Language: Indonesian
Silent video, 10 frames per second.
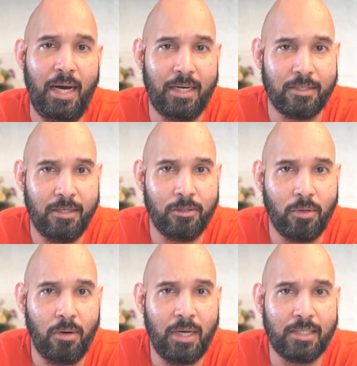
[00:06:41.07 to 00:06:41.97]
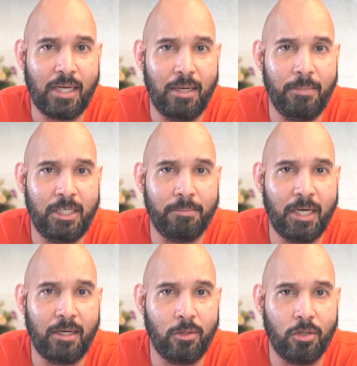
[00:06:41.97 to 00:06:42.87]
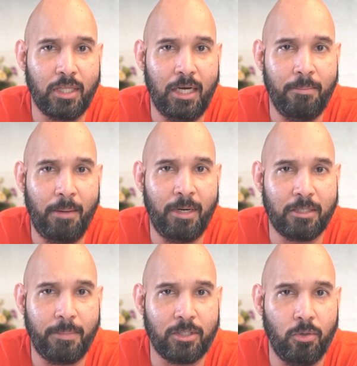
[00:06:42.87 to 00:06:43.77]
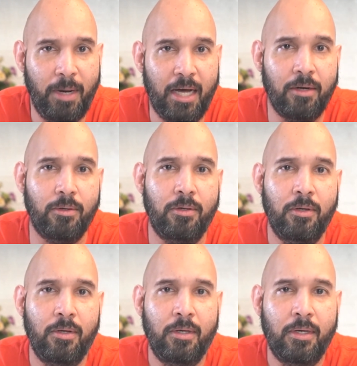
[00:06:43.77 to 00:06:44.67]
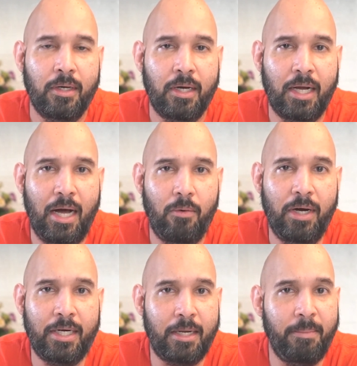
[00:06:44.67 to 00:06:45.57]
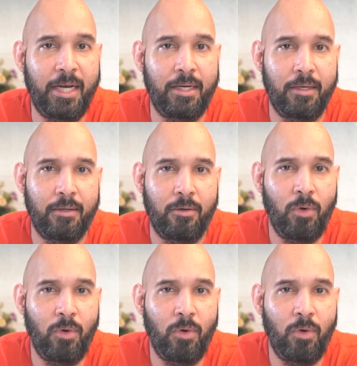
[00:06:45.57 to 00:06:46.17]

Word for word: Arsenal tuh kalau nggak salah menciptakan total 15 percobaan loh ke gawang dari Mendy.